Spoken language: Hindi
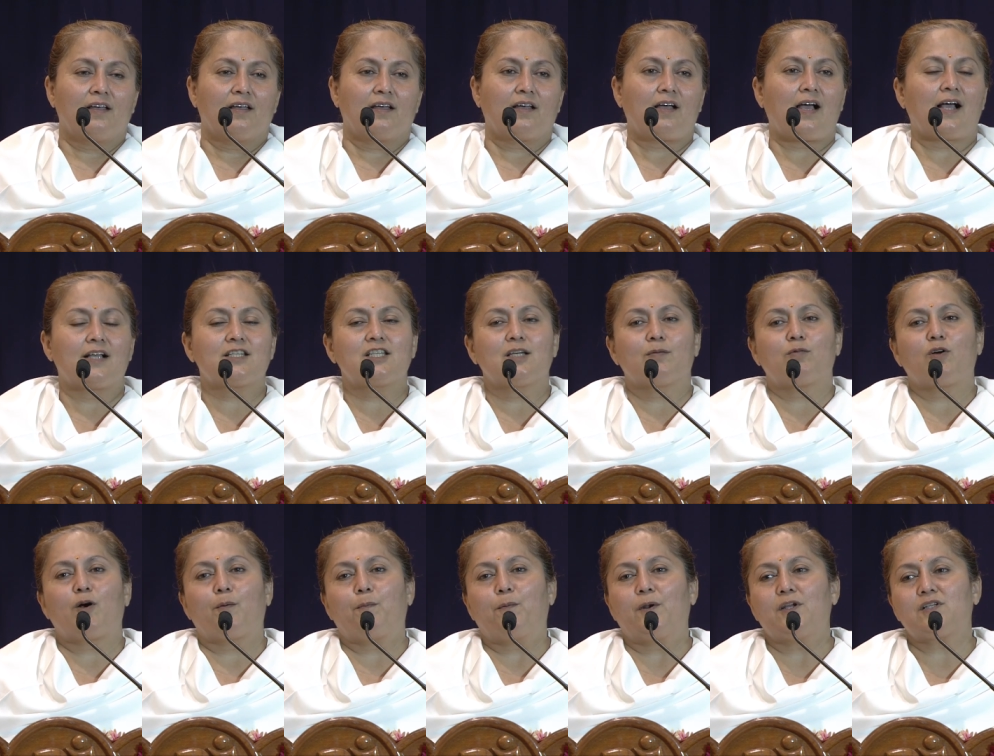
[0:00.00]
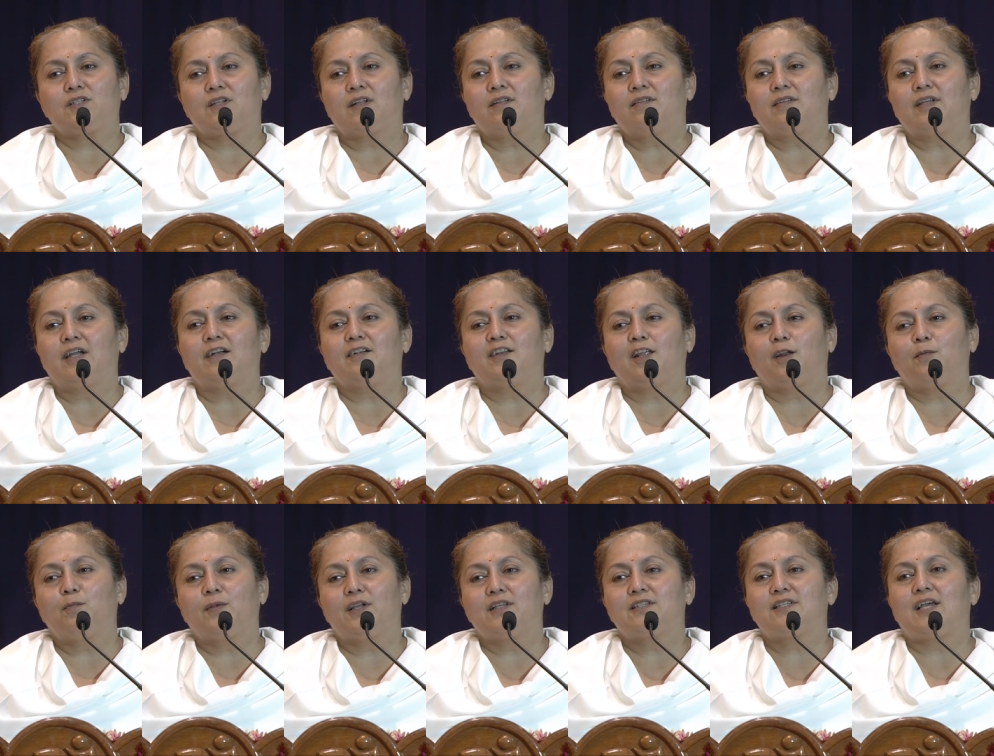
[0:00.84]
कहा जब ऑपरेशन
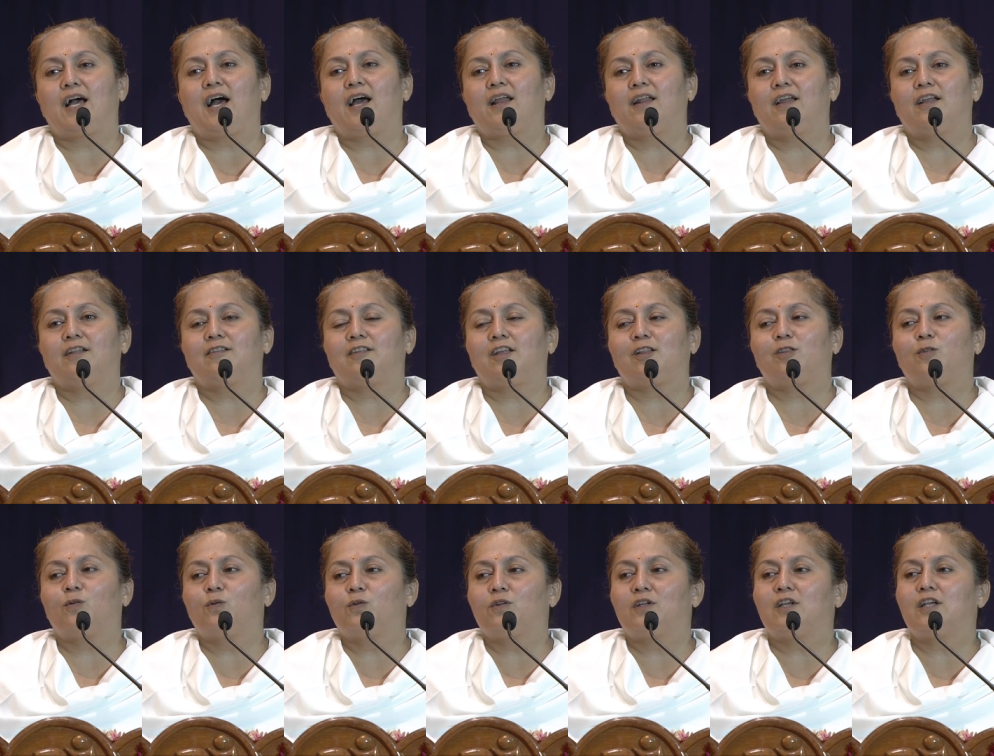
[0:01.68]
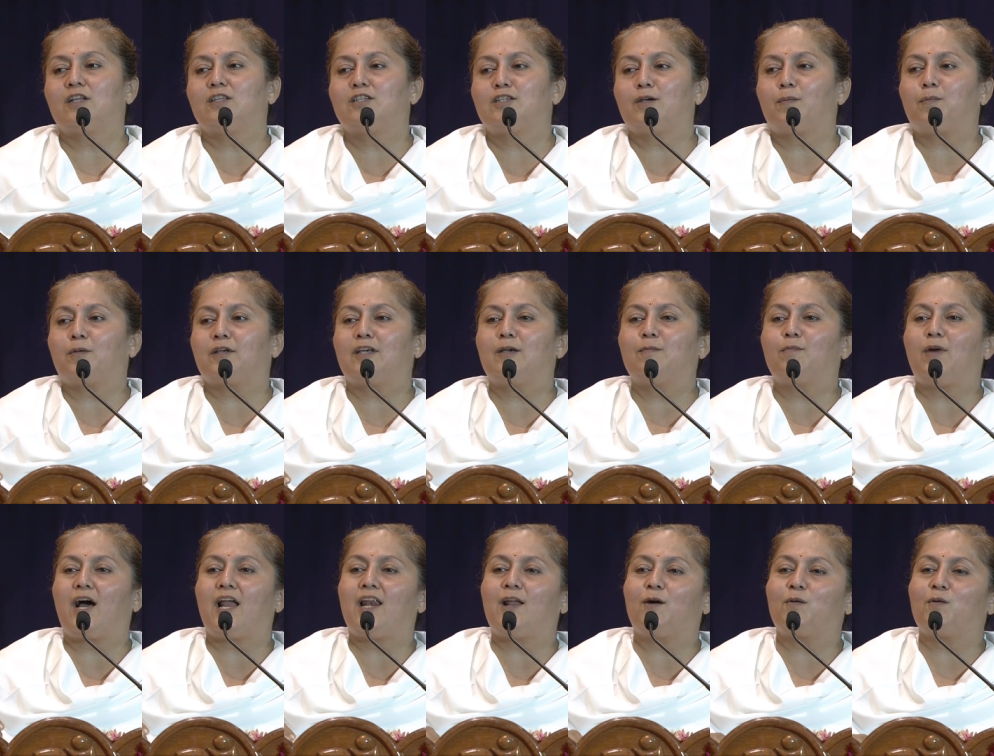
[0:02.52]
थिएटर में जा रहे थे तो उनकी जब की
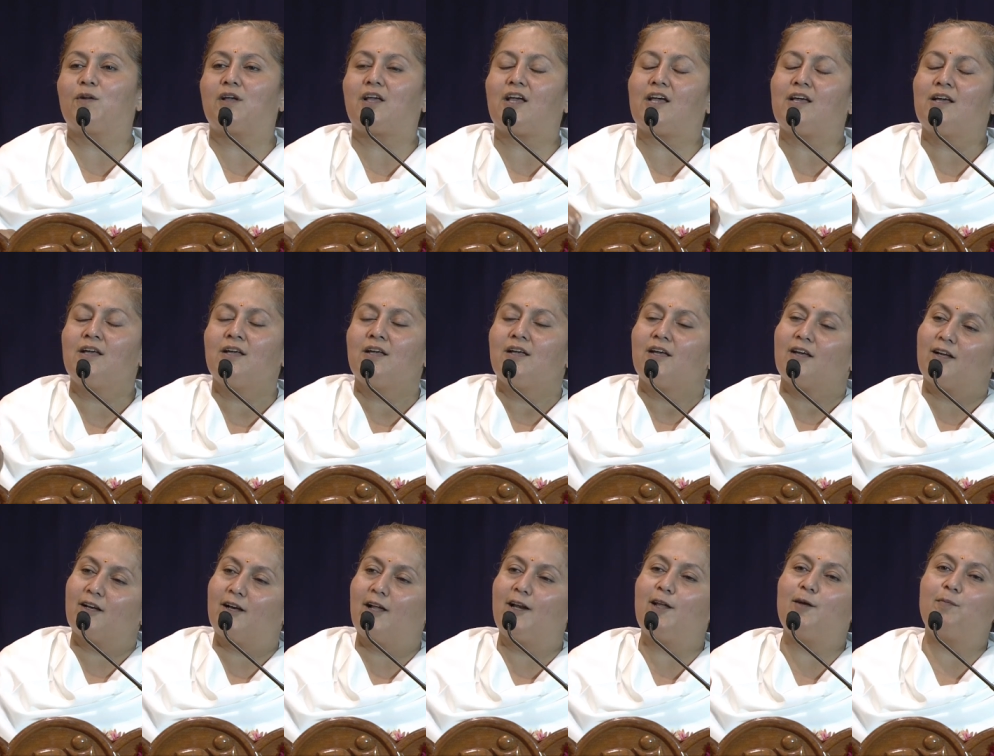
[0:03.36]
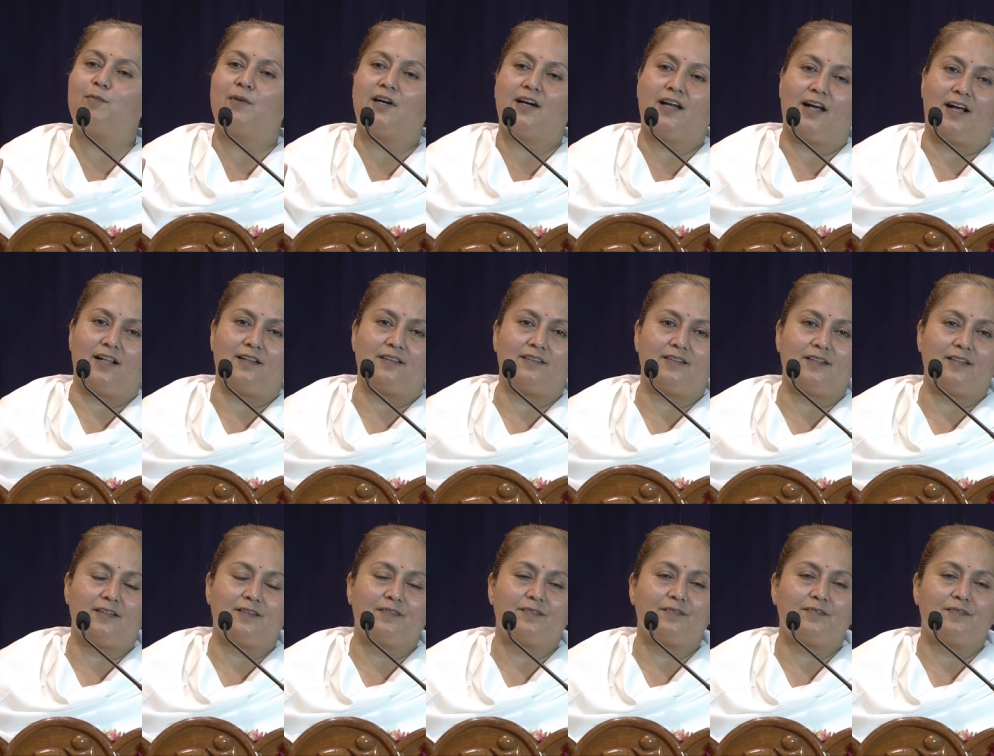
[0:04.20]
माला उनके गले में डाल दी